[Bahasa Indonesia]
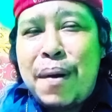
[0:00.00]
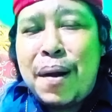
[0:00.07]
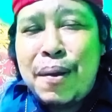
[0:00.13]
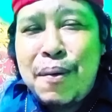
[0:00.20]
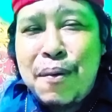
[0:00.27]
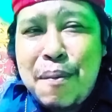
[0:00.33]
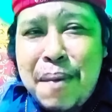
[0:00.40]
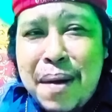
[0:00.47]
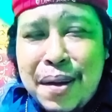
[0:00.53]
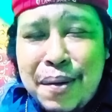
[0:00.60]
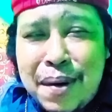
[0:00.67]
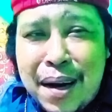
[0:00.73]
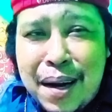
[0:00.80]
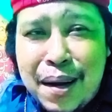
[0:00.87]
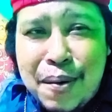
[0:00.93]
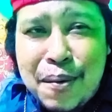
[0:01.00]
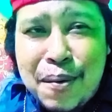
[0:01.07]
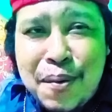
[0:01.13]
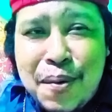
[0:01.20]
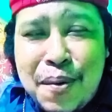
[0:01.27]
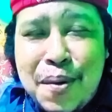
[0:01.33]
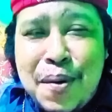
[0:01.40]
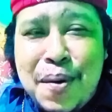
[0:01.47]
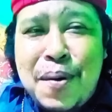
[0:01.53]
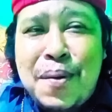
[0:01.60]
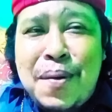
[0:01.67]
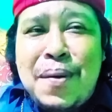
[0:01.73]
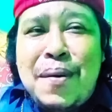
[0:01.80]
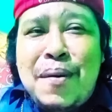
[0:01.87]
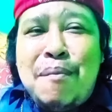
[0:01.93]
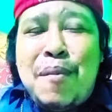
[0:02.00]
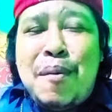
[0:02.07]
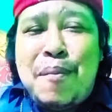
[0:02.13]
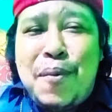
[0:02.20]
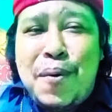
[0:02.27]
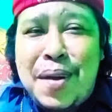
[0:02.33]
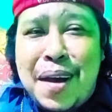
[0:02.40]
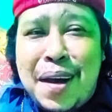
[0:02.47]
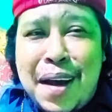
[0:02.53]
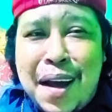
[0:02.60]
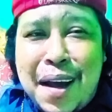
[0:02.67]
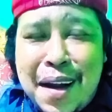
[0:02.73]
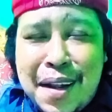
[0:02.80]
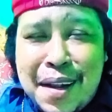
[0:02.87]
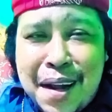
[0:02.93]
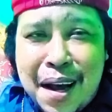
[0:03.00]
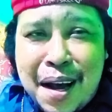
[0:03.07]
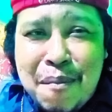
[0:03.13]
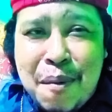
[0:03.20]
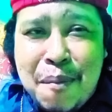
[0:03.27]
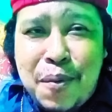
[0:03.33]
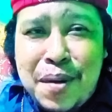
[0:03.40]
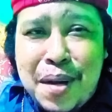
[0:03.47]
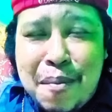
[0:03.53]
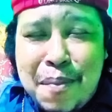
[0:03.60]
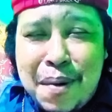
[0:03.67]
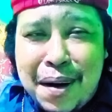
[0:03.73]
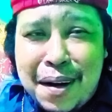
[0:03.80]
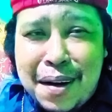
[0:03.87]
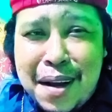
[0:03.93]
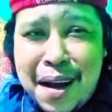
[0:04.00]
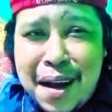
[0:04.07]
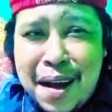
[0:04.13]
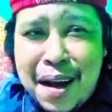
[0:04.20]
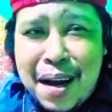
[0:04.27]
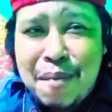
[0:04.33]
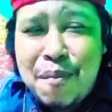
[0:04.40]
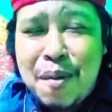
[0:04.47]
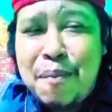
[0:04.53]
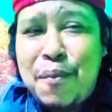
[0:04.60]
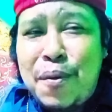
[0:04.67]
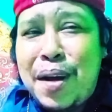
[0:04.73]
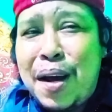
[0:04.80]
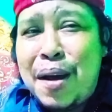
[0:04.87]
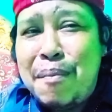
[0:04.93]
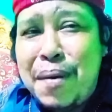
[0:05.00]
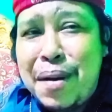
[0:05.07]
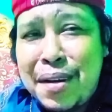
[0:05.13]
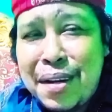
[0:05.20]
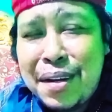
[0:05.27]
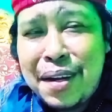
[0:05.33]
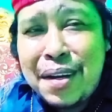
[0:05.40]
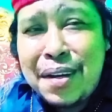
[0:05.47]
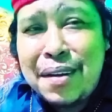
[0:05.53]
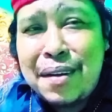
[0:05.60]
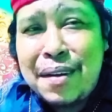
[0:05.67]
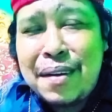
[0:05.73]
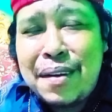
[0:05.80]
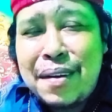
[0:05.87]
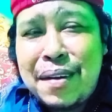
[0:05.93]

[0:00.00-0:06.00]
Percuma saudaraku. Mempunyai harta, mempunyai pekerjaan, mempunyai bisnis.